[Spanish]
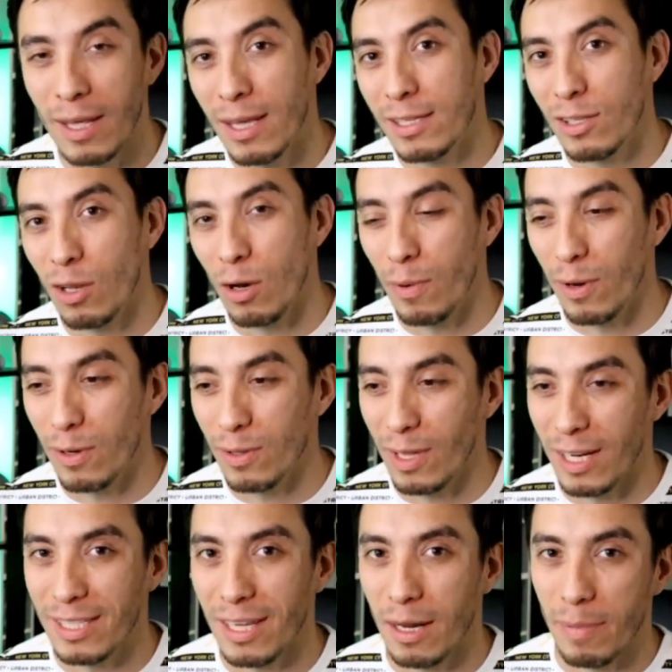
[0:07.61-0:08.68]
Esto lo pueden
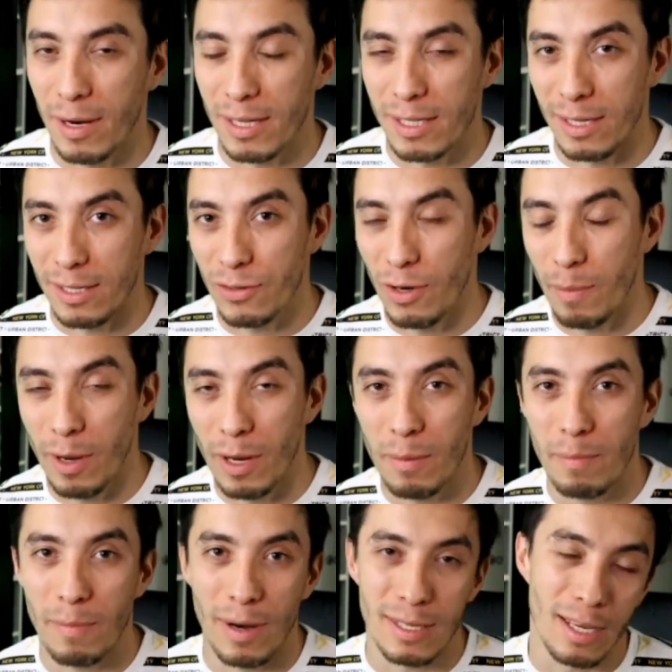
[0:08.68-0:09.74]
utilizar para hacer streaming,
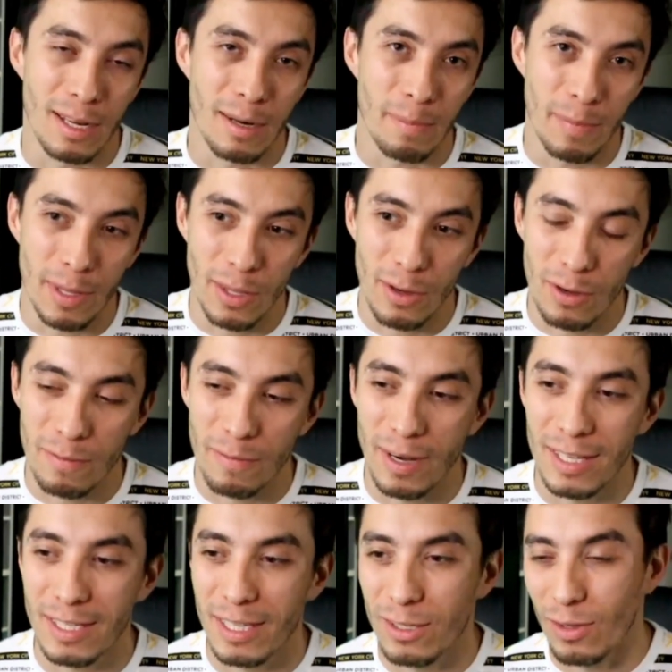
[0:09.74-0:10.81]
para hacer
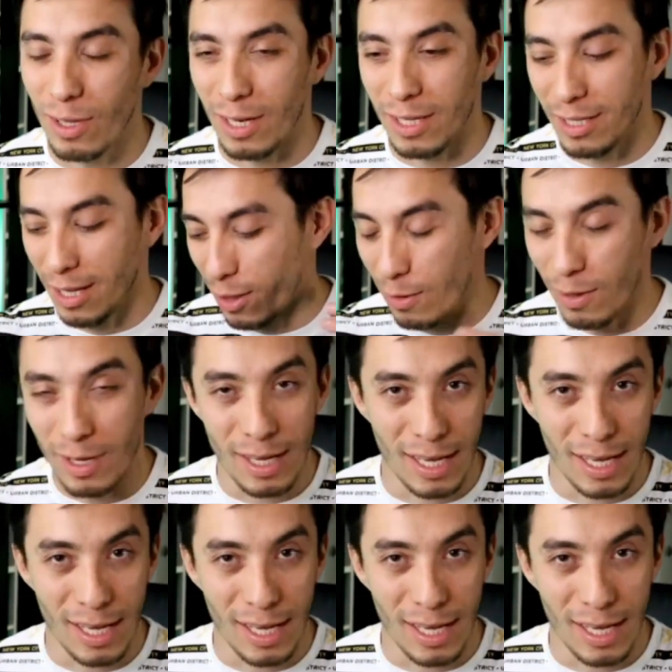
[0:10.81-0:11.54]
videoconferencias utilizando